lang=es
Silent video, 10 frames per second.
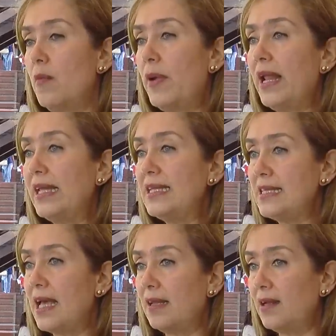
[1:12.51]
para
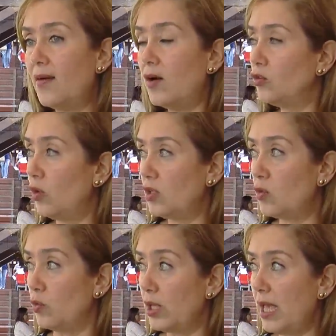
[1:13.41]
iniciar trabajos con las
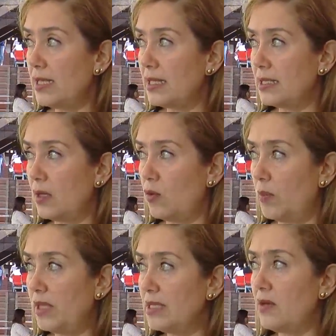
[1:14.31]
comunidades que seguramente